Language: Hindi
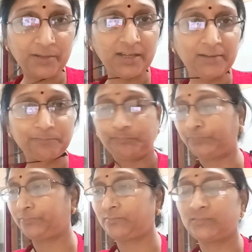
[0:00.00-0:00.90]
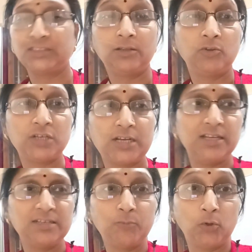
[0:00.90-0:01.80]
पिए तो चलिए
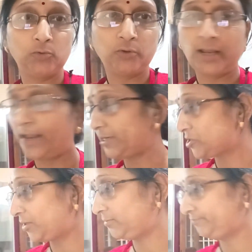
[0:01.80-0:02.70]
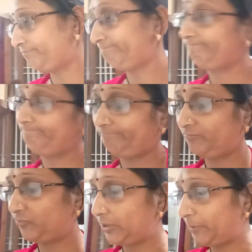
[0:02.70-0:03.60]
जी बहुत हो गया लेक्चर
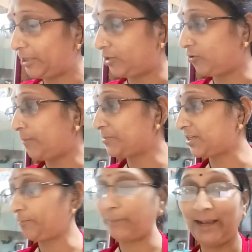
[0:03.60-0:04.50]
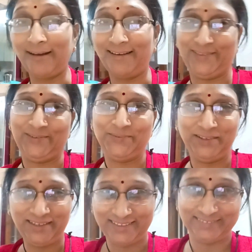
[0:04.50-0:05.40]
फिर मिलती हूँ आपसे मैं खा लेती हूँ
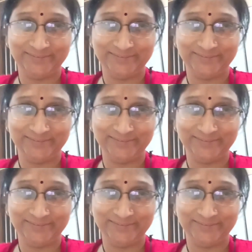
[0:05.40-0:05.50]
खाना